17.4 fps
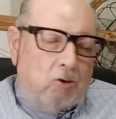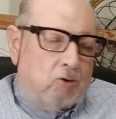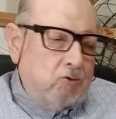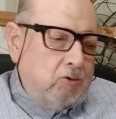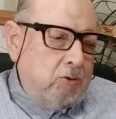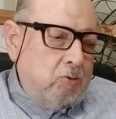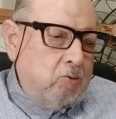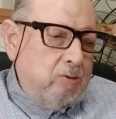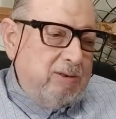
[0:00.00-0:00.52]

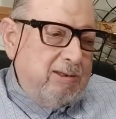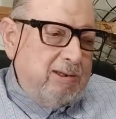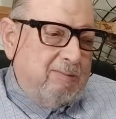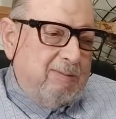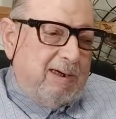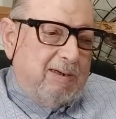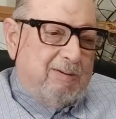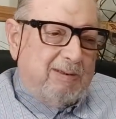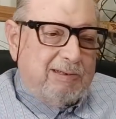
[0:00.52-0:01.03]
Los hindúes
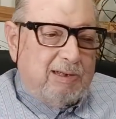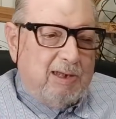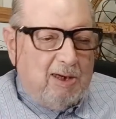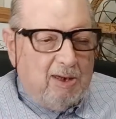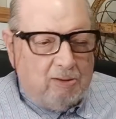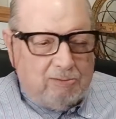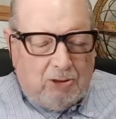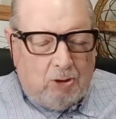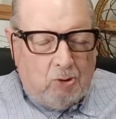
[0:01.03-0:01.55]
llaman
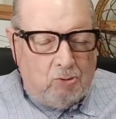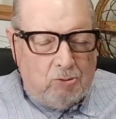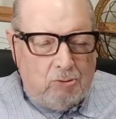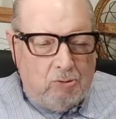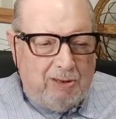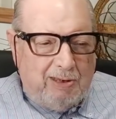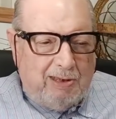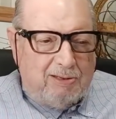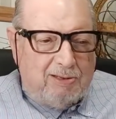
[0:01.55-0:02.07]
avatar,
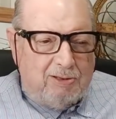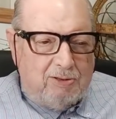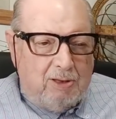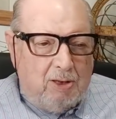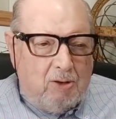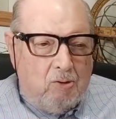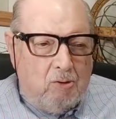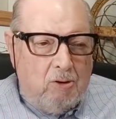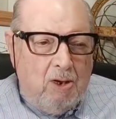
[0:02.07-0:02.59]
traducido al
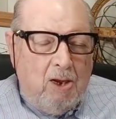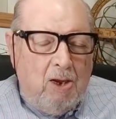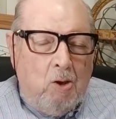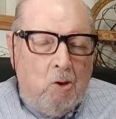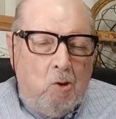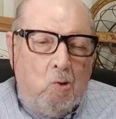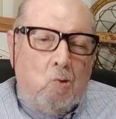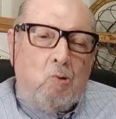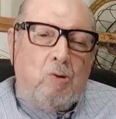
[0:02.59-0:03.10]
castellano,
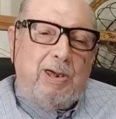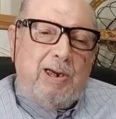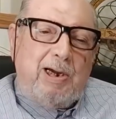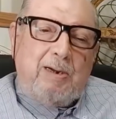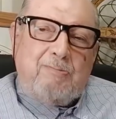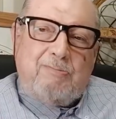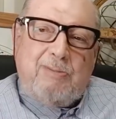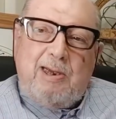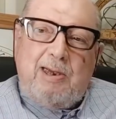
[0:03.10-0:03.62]
un
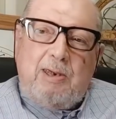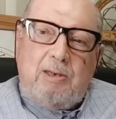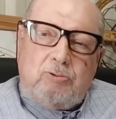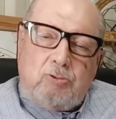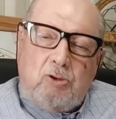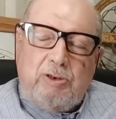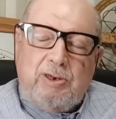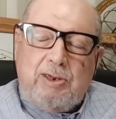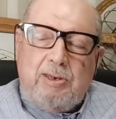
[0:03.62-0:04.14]
gran
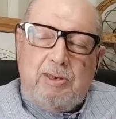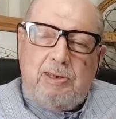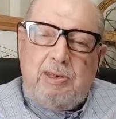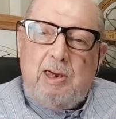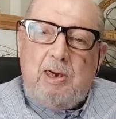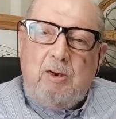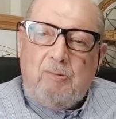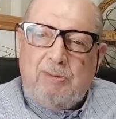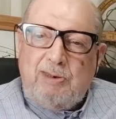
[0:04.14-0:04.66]
maestro que
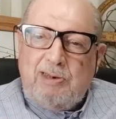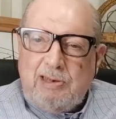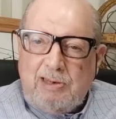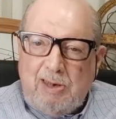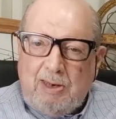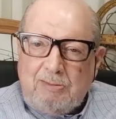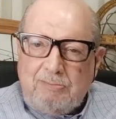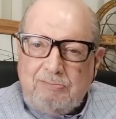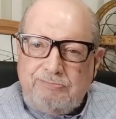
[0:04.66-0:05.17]
guía a la
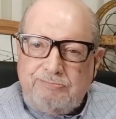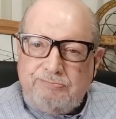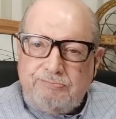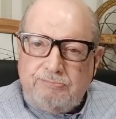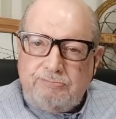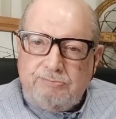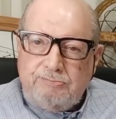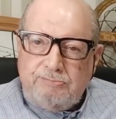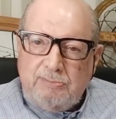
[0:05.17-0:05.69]
humanidad,
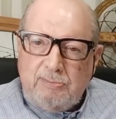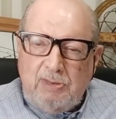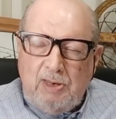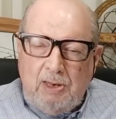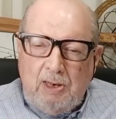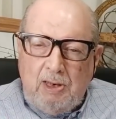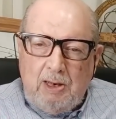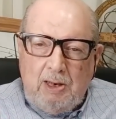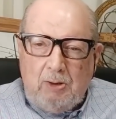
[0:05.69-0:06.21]

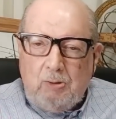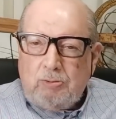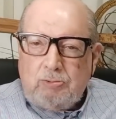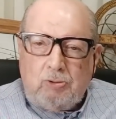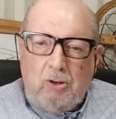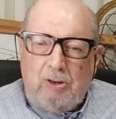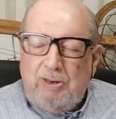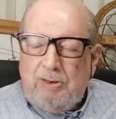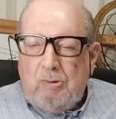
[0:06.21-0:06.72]
en
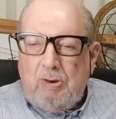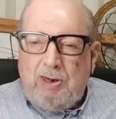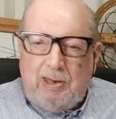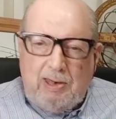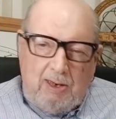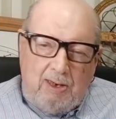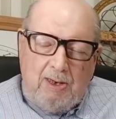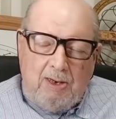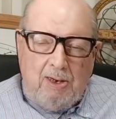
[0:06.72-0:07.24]
nuestro
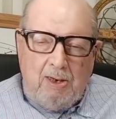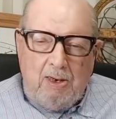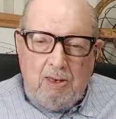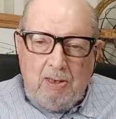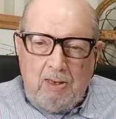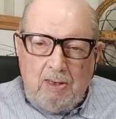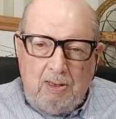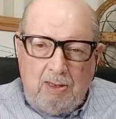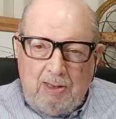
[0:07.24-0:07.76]
lenguaje
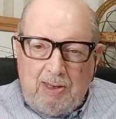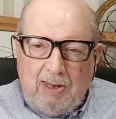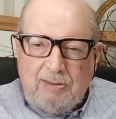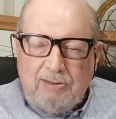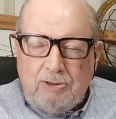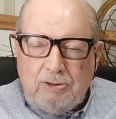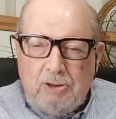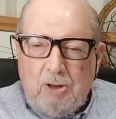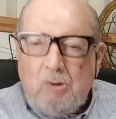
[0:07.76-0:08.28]

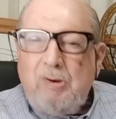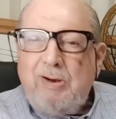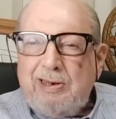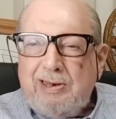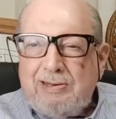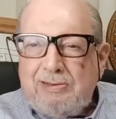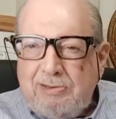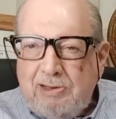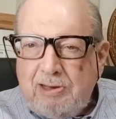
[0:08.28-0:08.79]

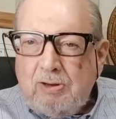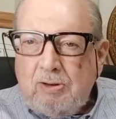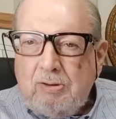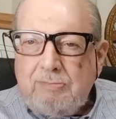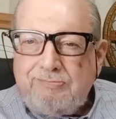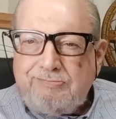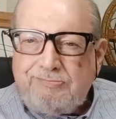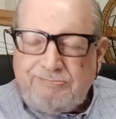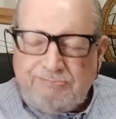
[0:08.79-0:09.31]

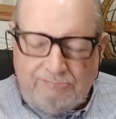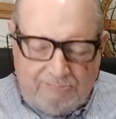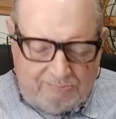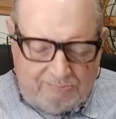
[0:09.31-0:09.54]
castellano-argentino.